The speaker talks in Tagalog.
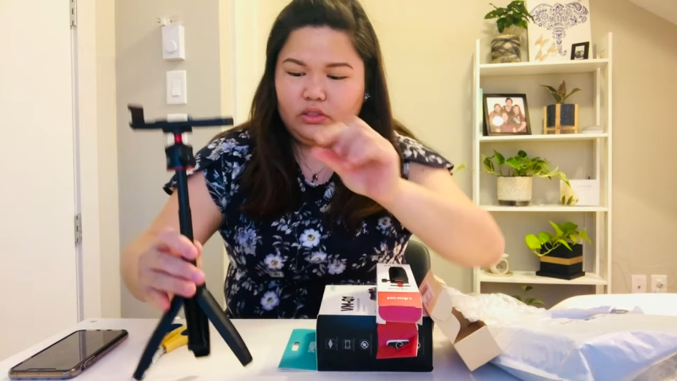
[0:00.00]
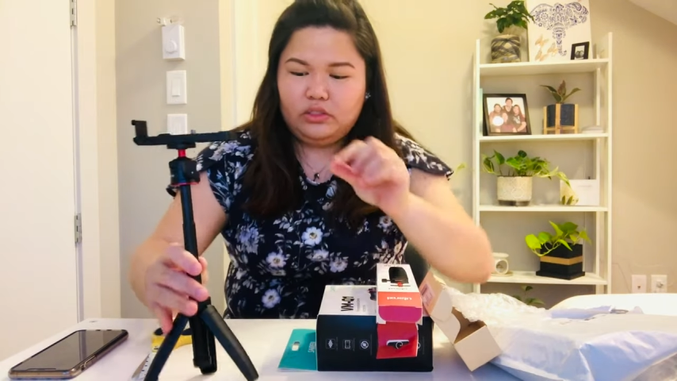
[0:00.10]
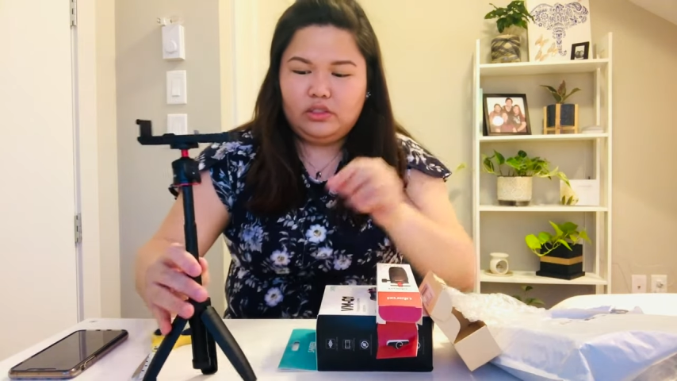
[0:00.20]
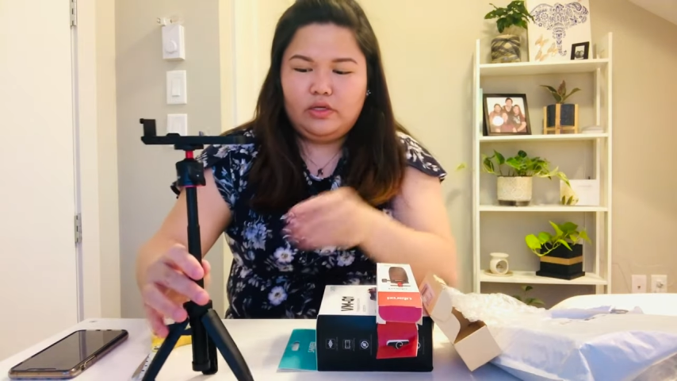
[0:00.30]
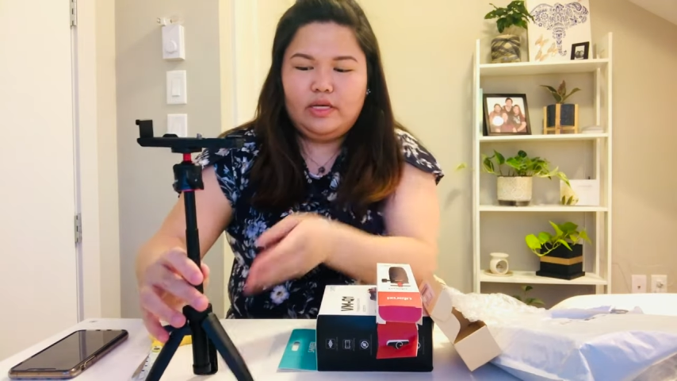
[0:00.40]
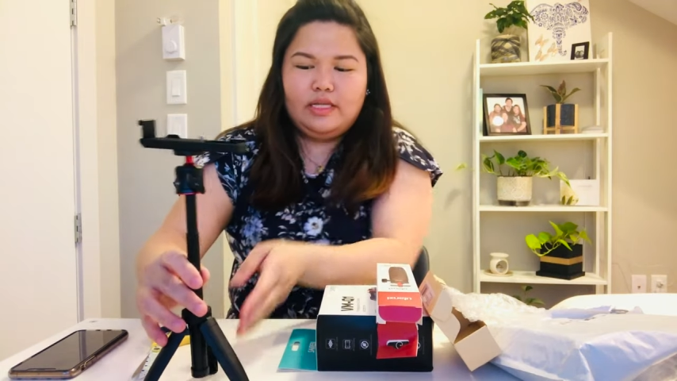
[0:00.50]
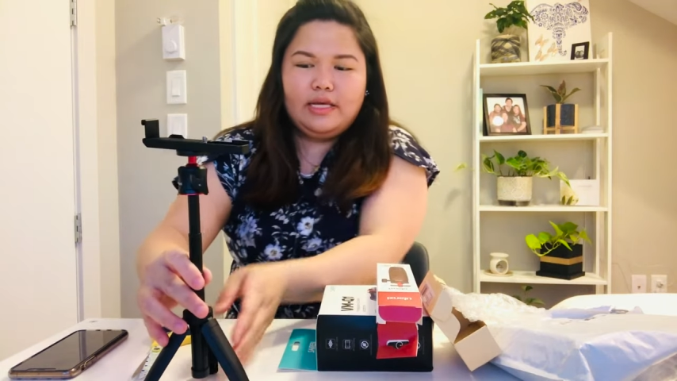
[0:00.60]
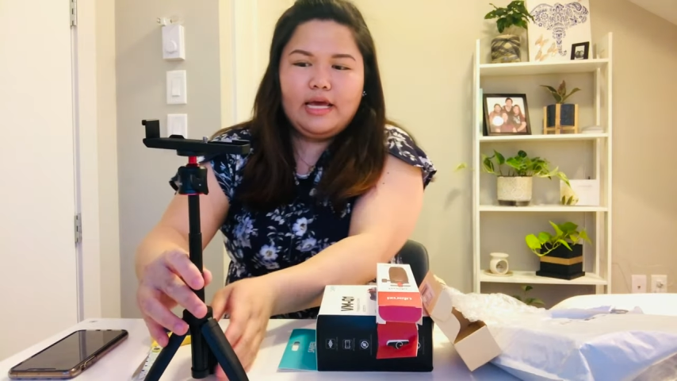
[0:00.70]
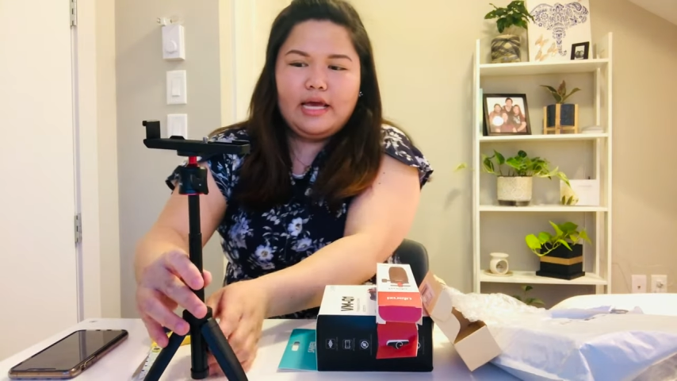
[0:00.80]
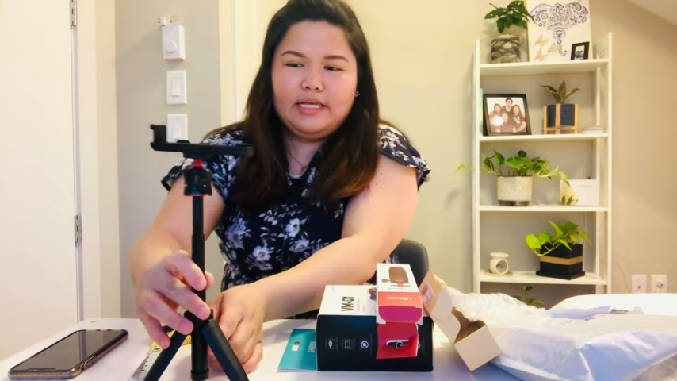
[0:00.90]
So, ayan na
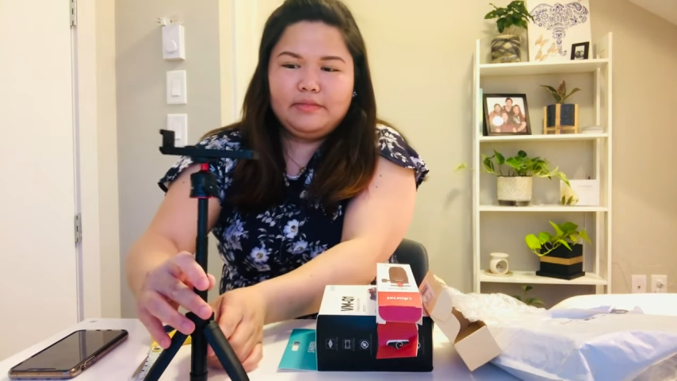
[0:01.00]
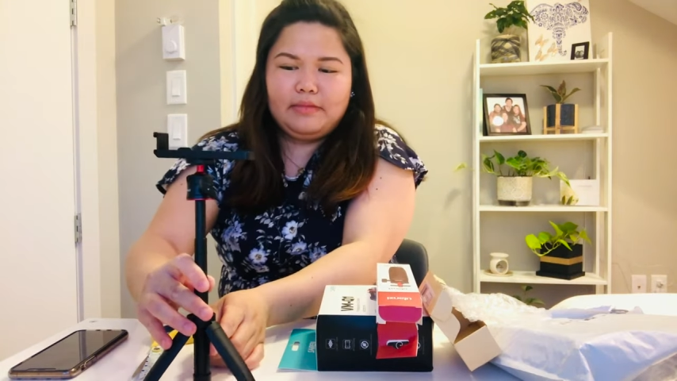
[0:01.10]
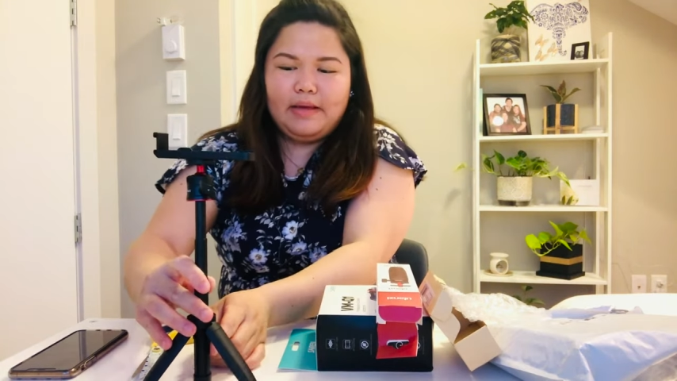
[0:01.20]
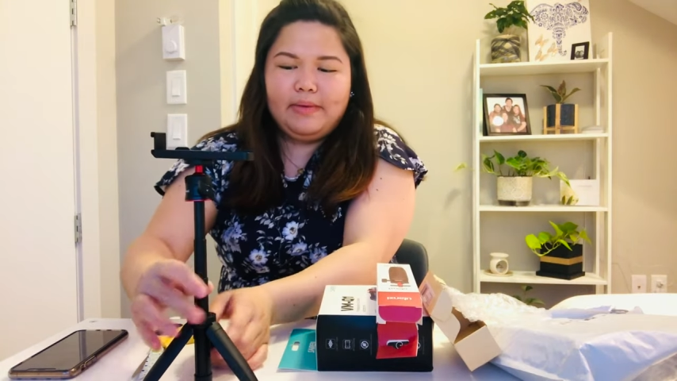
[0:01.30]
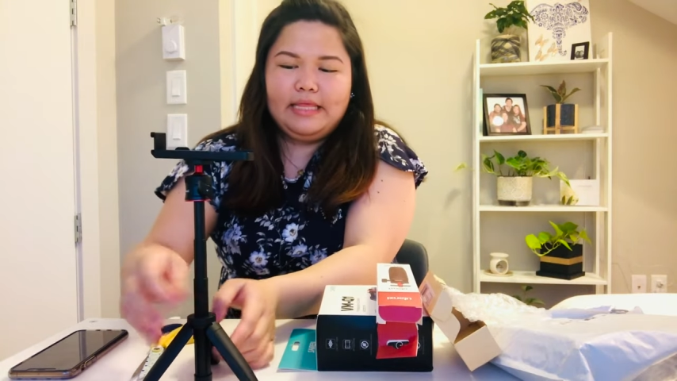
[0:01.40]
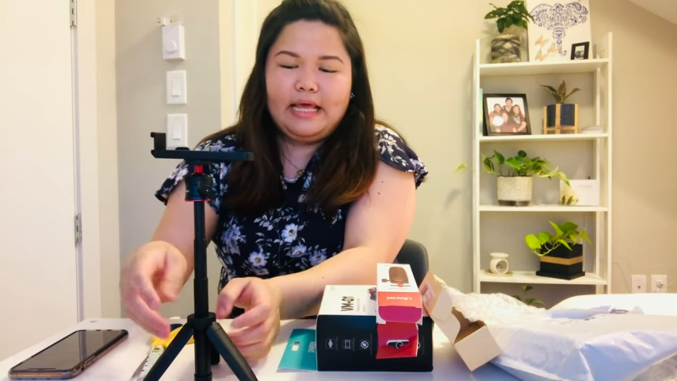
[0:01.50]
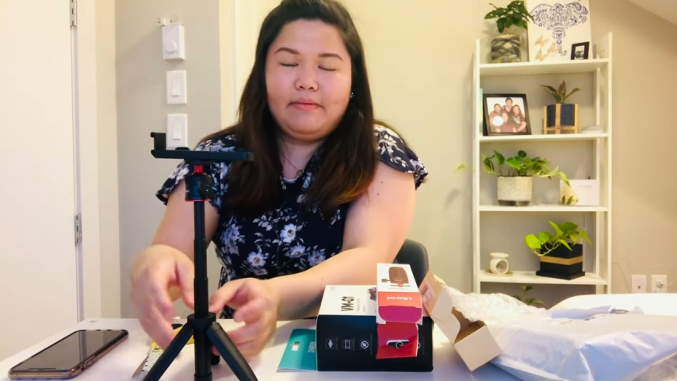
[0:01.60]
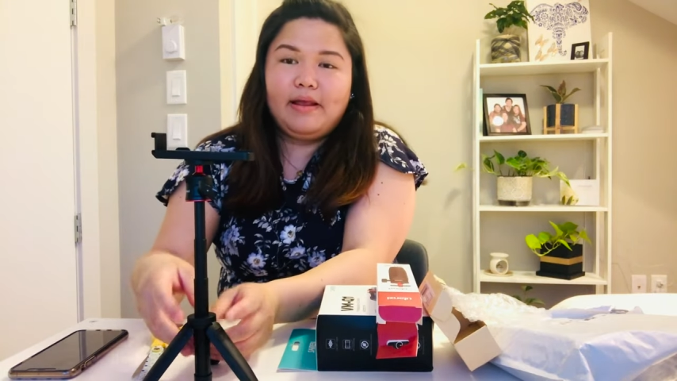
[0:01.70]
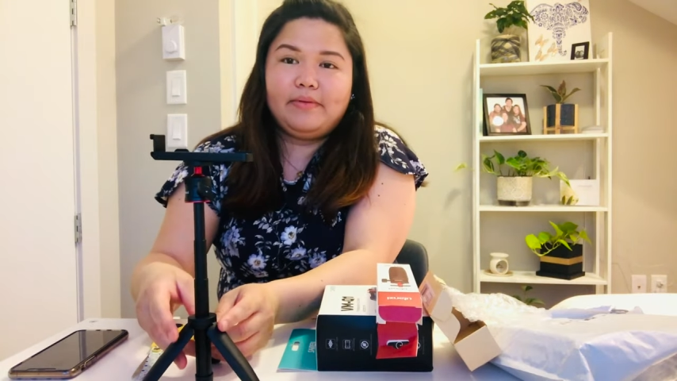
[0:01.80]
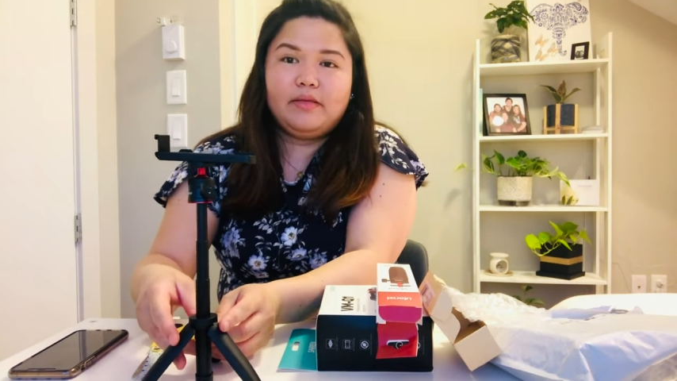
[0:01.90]
guys. Malapit na.
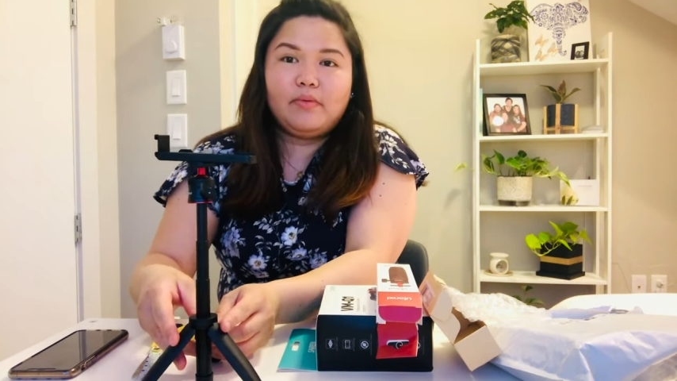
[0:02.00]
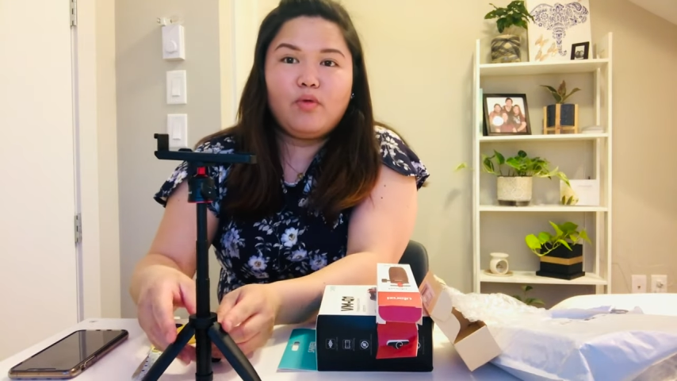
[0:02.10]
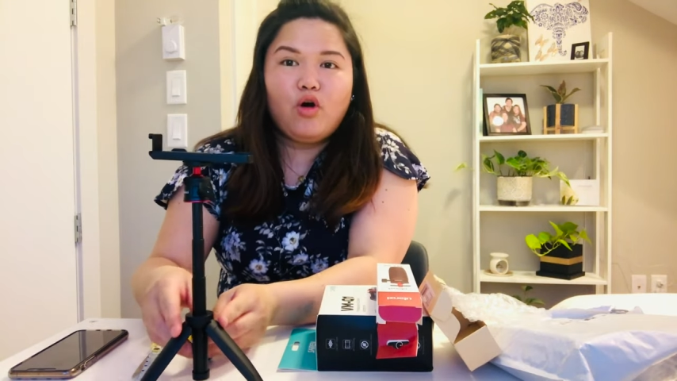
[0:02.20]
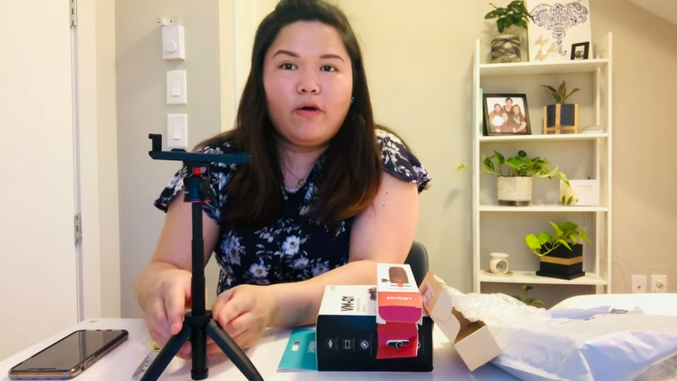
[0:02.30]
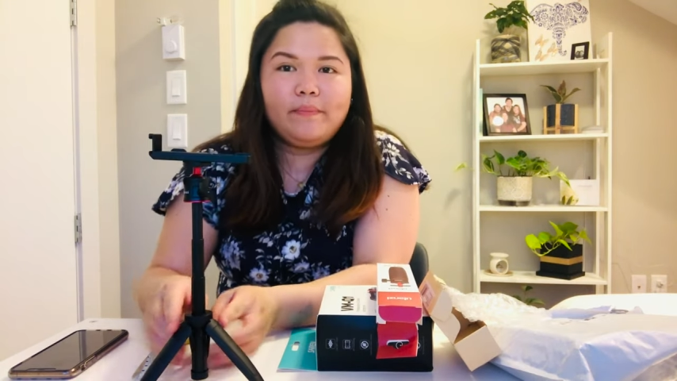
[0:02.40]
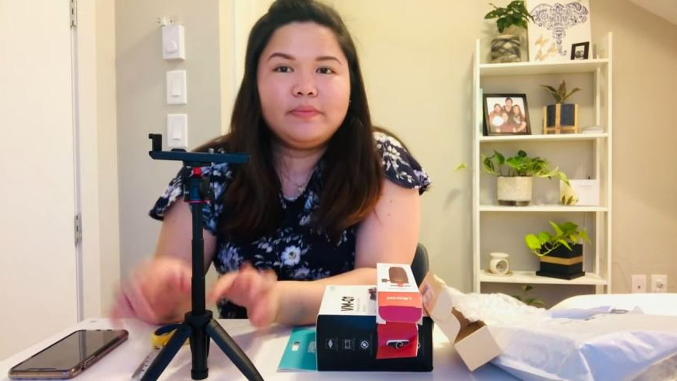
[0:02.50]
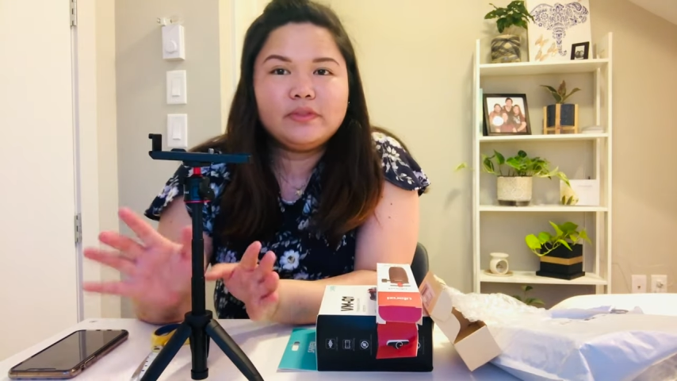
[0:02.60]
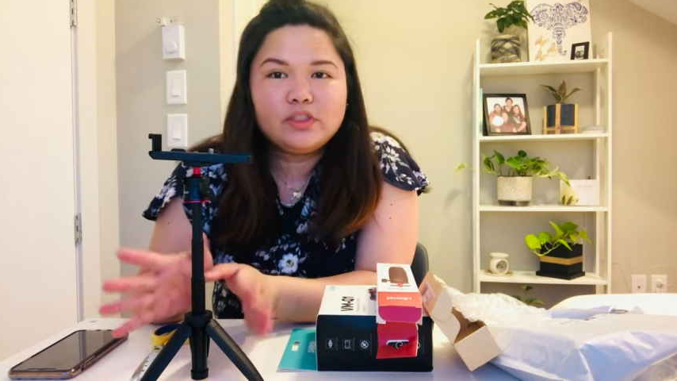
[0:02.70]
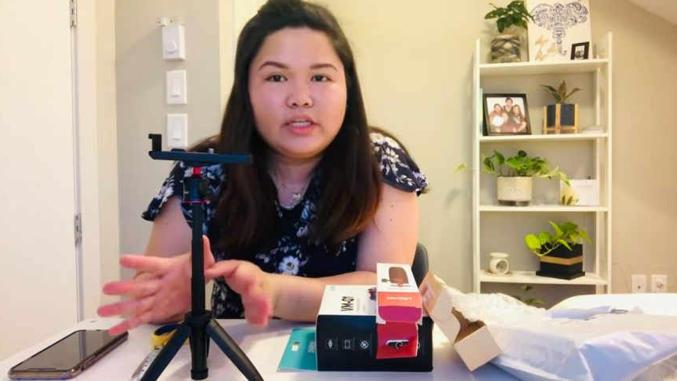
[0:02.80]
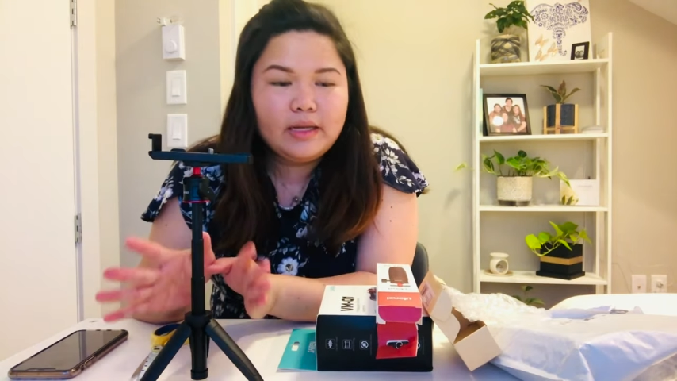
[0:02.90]
Malapit na mabuo.
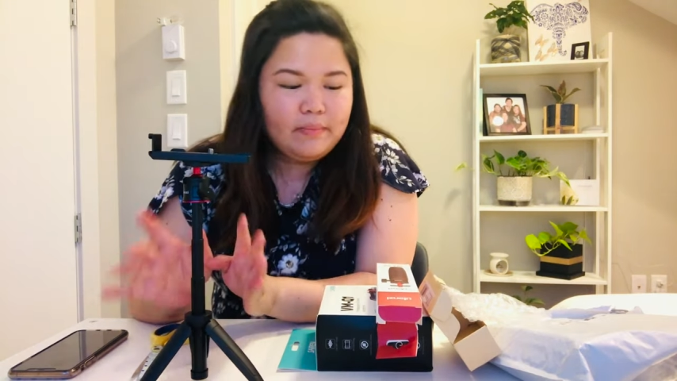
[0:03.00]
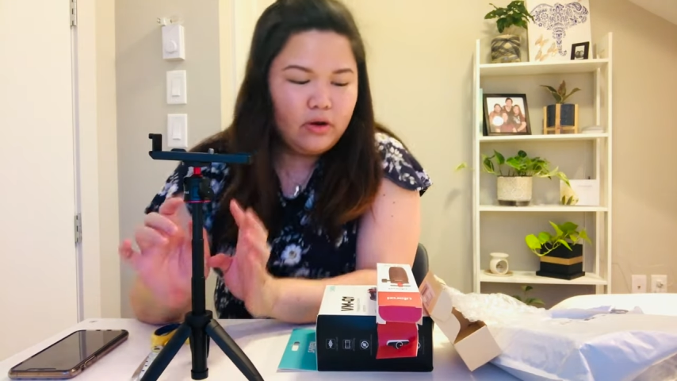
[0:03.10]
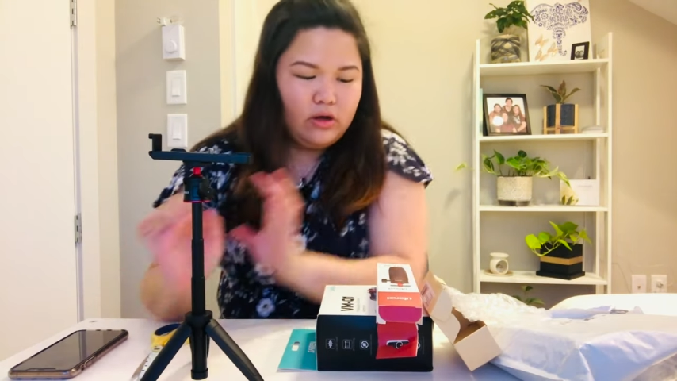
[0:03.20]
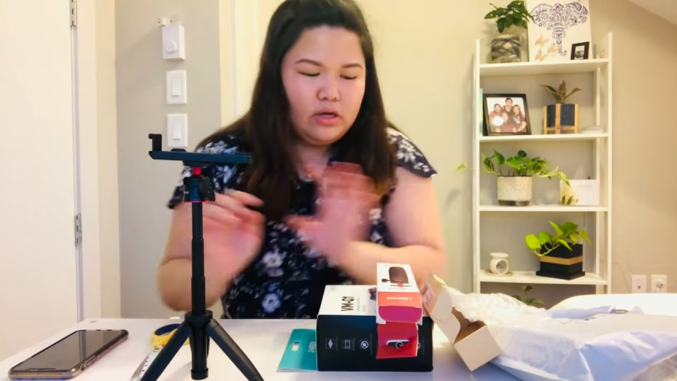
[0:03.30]
Ayan na po.